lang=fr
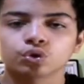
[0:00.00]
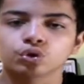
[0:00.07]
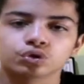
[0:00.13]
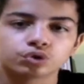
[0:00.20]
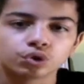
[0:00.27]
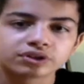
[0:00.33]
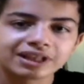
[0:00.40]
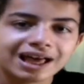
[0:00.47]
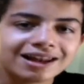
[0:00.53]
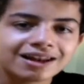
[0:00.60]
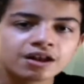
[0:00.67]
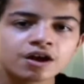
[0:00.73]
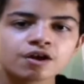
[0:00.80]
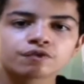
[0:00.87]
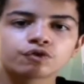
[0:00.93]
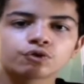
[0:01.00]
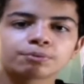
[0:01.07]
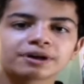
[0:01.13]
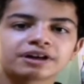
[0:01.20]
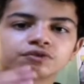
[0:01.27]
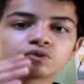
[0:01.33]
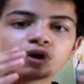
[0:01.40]
au total, faut
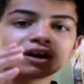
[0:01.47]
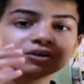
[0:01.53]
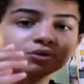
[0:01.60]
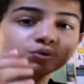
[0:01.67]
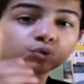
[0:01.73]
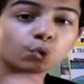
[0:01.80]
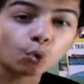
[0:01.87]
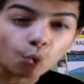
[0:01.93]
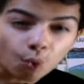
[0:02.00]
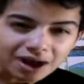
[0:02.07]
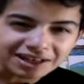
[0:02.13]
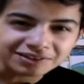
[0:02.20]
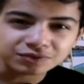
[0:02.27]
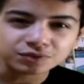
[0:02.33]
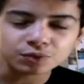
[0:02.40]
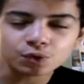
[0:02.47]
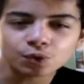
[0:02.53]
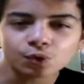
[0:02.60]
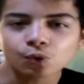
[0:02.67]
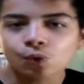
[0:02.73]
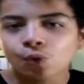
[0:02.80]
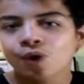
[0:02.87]
prévoir de 300
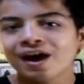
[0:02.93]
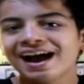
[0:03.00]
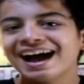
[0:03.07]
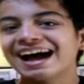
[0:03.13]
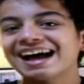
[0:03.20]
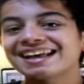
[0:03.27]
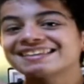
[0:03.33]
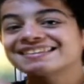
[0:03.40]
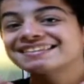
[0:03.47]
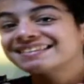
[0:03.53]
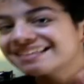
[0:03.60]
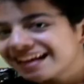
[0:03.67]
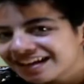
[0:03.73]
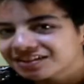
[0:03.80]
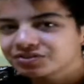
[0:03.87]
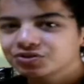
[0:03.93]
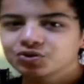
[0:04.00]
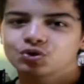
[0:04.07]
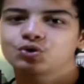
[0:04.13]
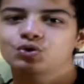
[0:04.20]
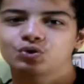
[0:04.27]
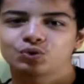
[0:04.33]
euros à
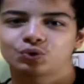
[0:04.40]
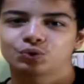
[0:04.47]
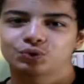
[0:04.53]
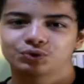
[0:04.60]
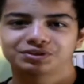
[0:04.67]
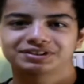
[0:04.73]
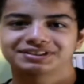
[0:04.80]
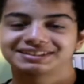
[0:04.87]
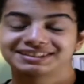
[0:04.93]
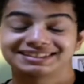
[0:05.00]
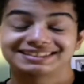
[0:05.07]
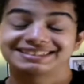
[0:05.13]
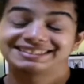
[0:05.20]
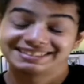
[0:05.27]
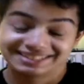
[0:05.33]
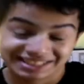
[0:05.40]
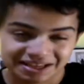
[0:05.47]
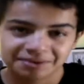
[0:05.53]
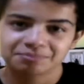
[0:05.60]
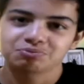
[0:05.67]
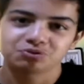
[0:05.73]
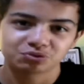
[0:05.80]
500 euros.
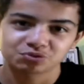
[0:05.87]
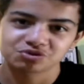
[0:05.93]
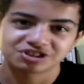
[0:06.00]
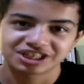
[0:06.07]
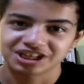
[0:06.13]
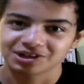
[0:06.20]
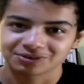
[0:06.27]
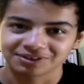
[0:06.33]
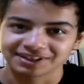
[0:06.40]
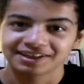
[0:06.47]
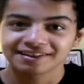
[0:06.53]
C'est plutôt cher, ouais.